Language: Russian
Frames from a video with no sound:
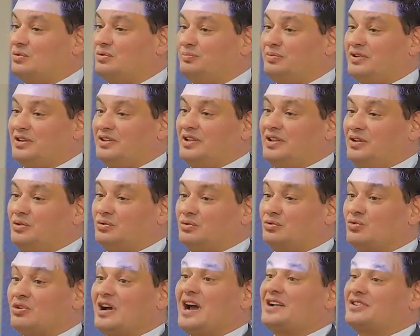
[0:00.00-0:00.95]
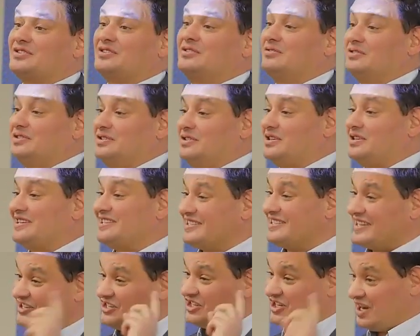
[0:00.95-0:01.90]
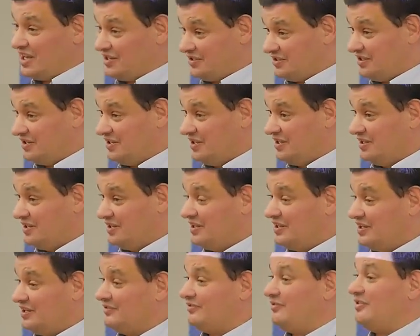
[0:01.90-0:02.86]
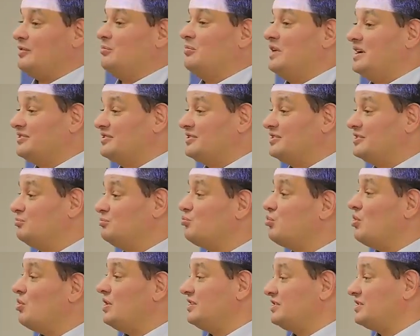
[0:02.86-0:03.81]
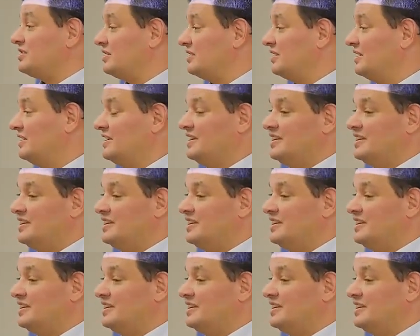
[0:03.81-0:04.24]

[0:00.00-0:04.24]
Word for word: он передает у каждого сейчас за час информации больше,